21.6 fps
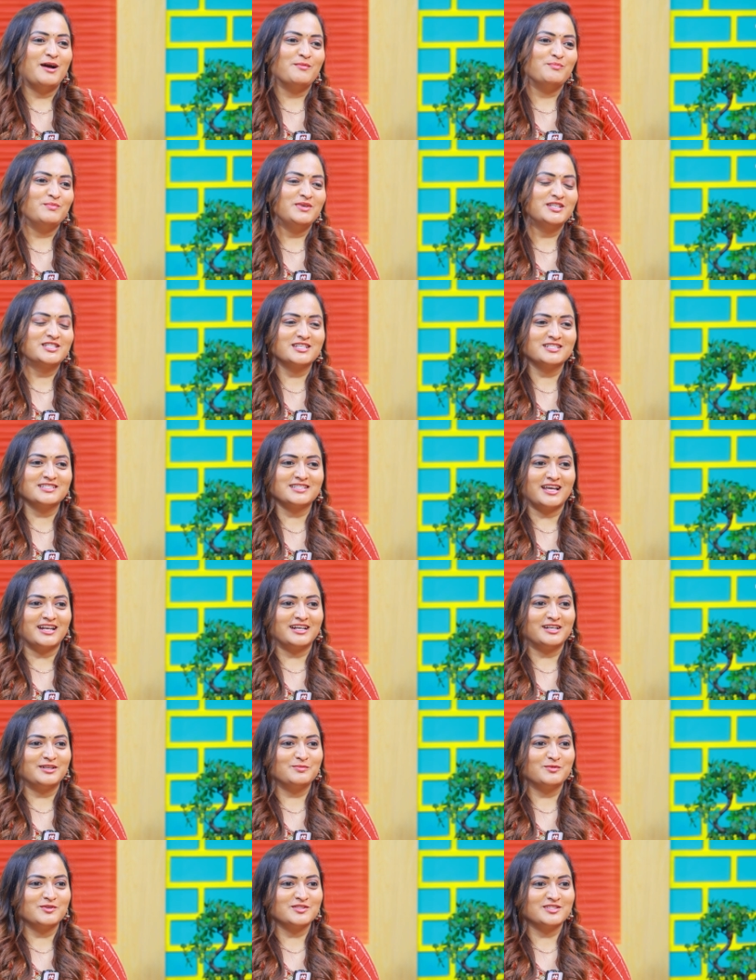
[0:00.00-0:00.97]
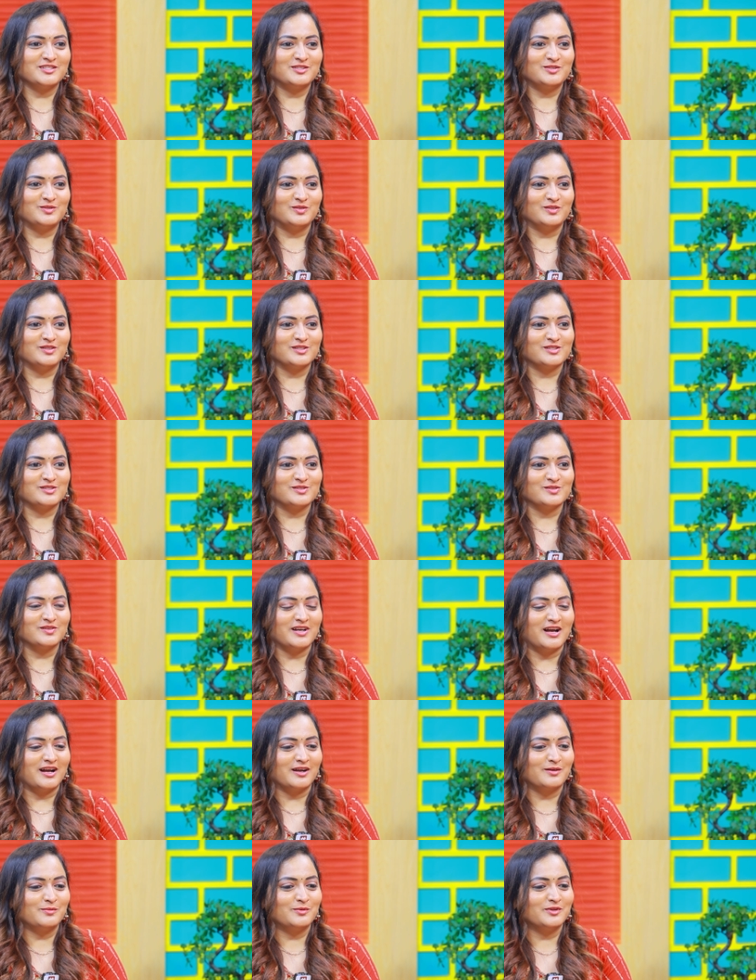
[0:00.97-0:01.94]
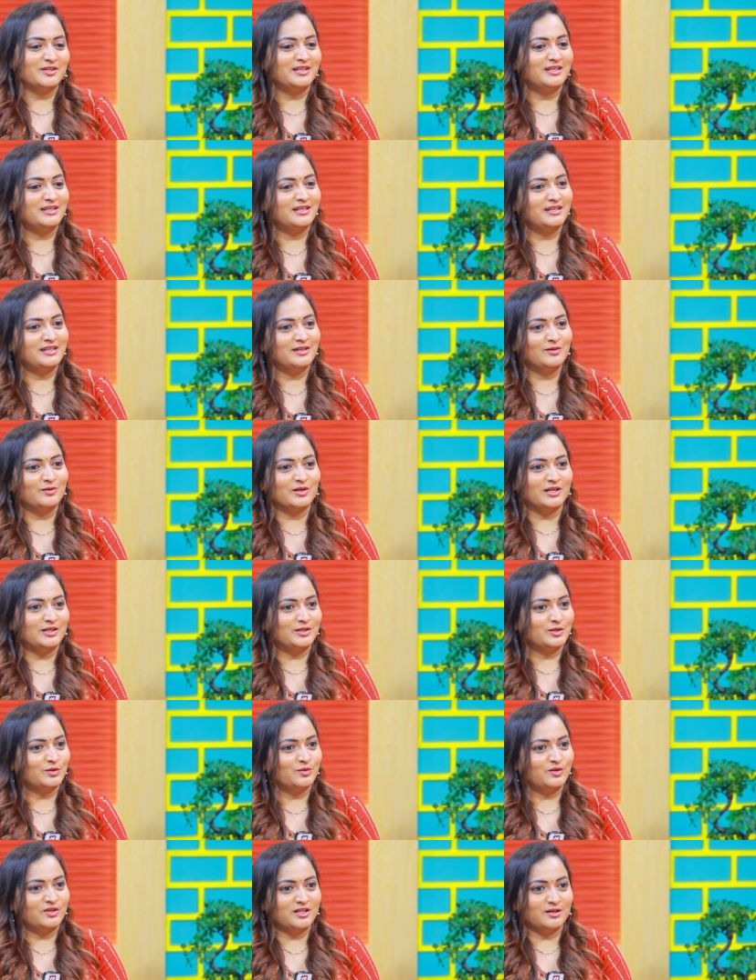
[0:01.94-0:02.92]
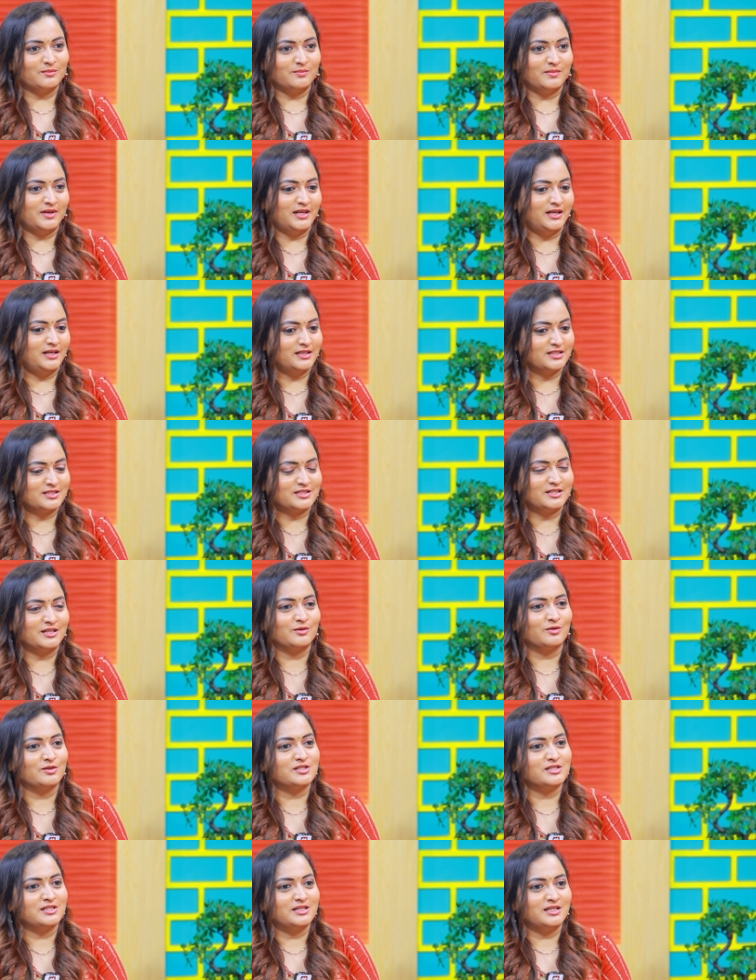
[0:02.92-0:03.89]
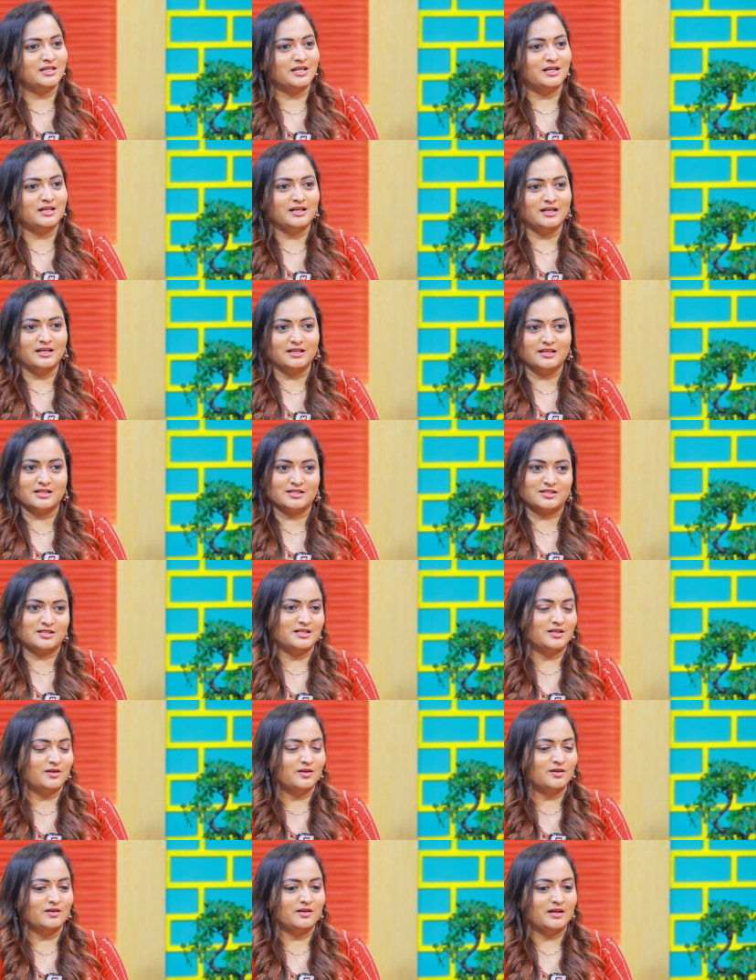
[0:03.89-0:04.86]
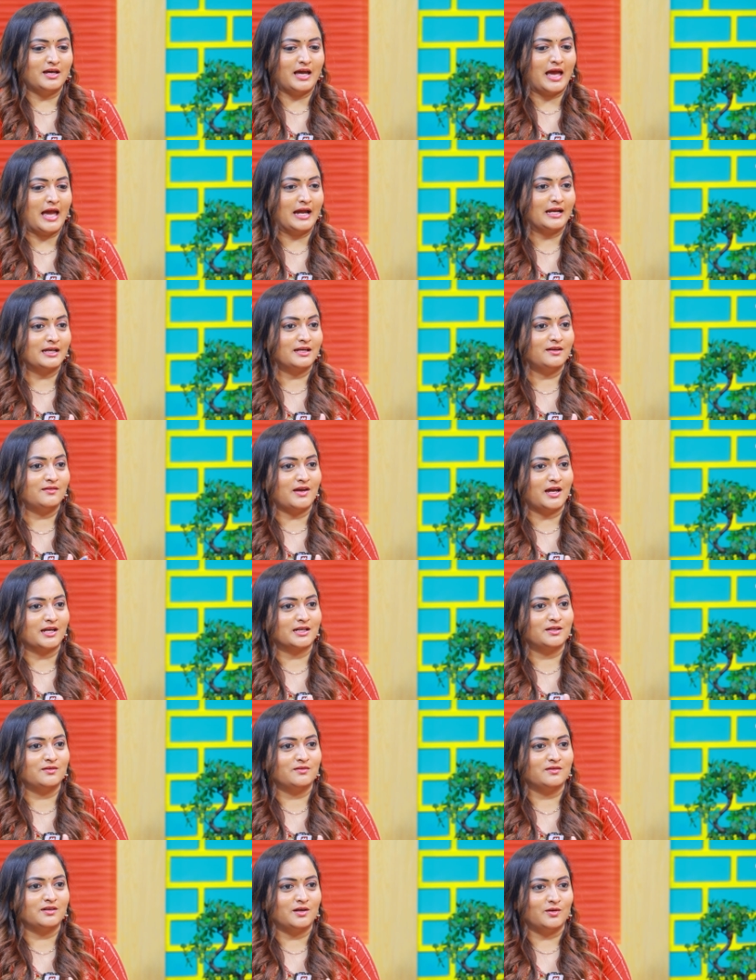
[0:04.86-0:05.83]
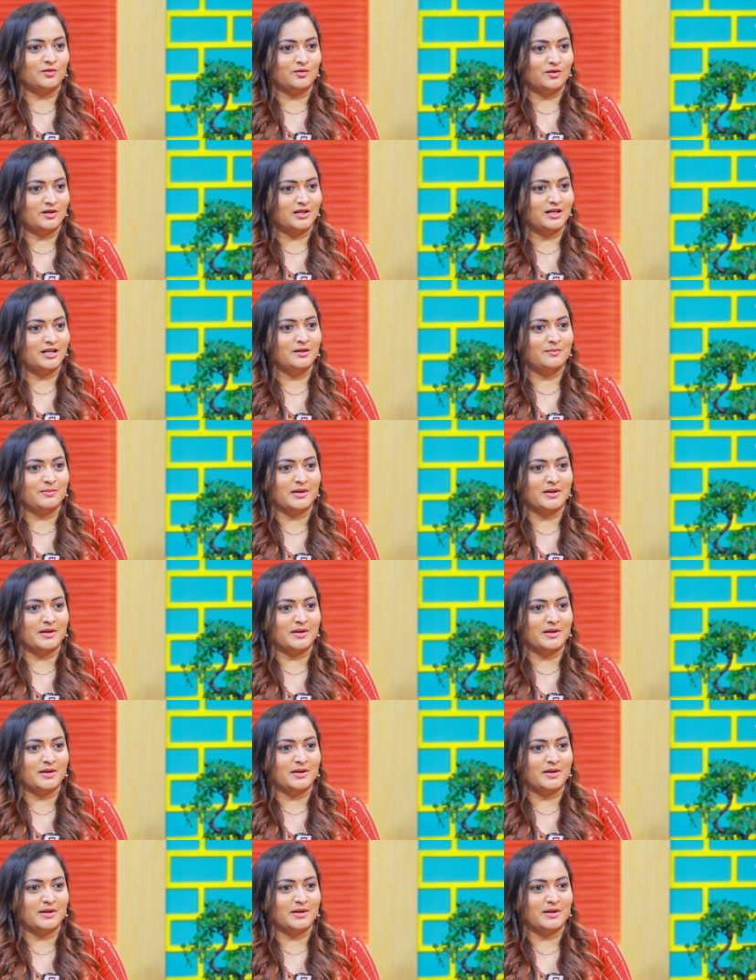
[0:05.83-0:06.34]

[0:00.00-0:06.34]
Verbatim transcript: అంబిషన్స్ హండ్రెడ్ పర్సెంట్ ఉండొచ్చు కాకపోతే ఏంటంటే ఒక ఇంట్రోవర్ట్ అమ్మాయి ఇండస్ట్రీకి వచ్చింది అంటే ఇండస్ట్రీలో యాక్టివ్ యాక్టివ్గా ఉండాలి